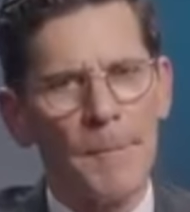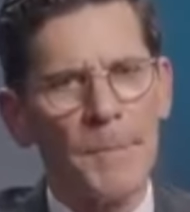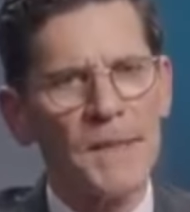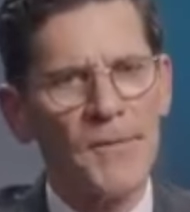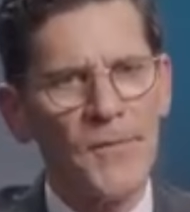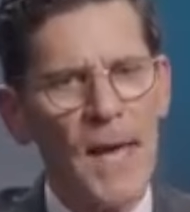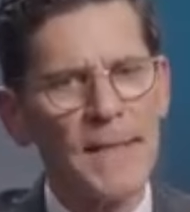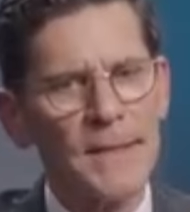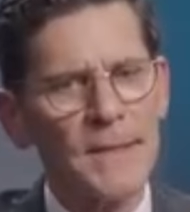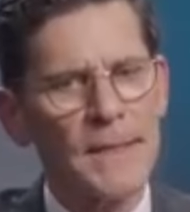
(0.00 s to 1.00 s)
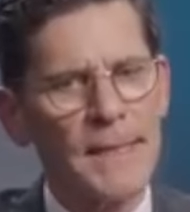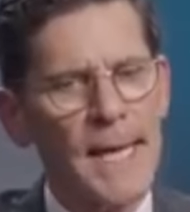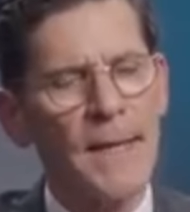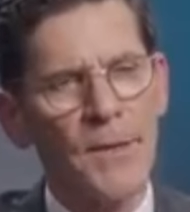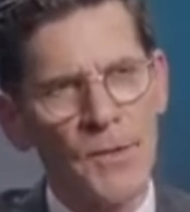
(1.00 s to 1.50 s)
Necesitamos más
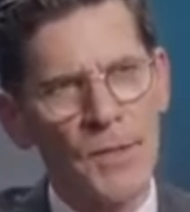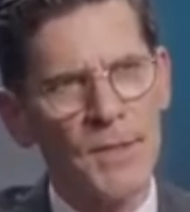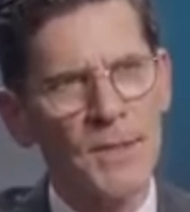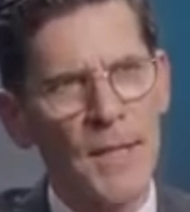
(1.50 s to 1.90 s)
parques. Pero